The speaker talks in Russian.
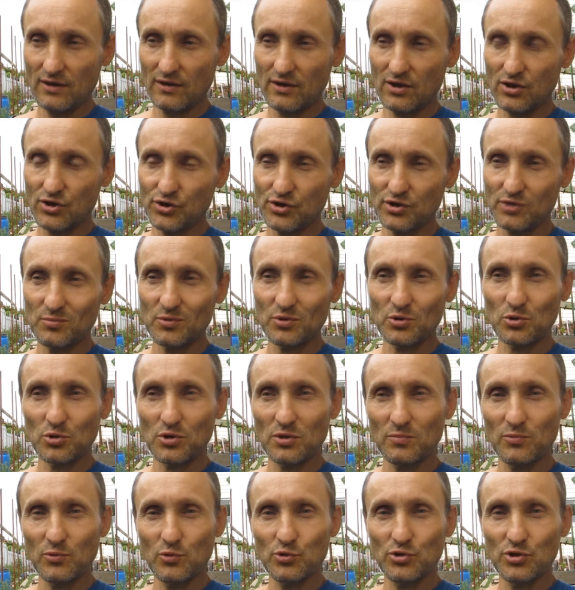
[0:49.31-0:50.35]
Также смотрю
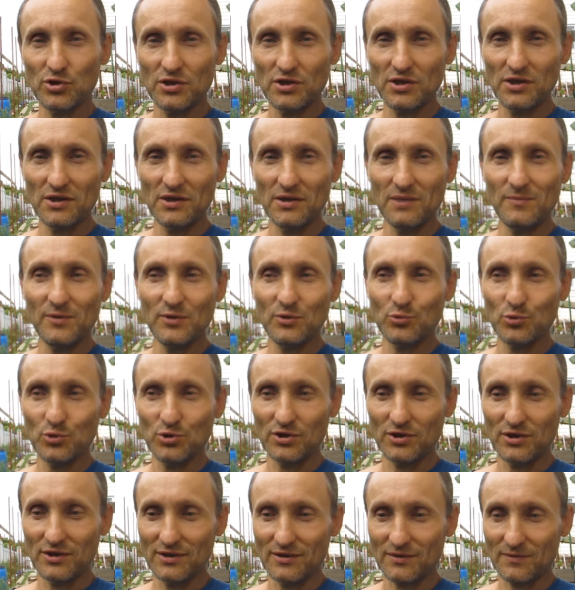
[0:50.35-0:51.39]
на плюсики и
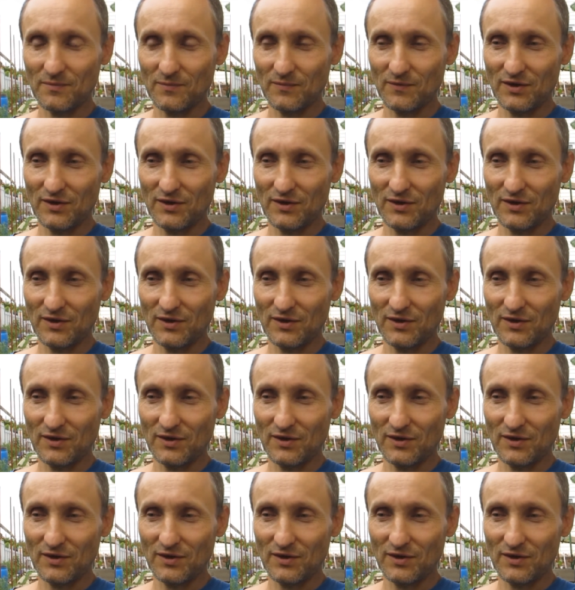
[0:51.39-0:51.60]
минусики.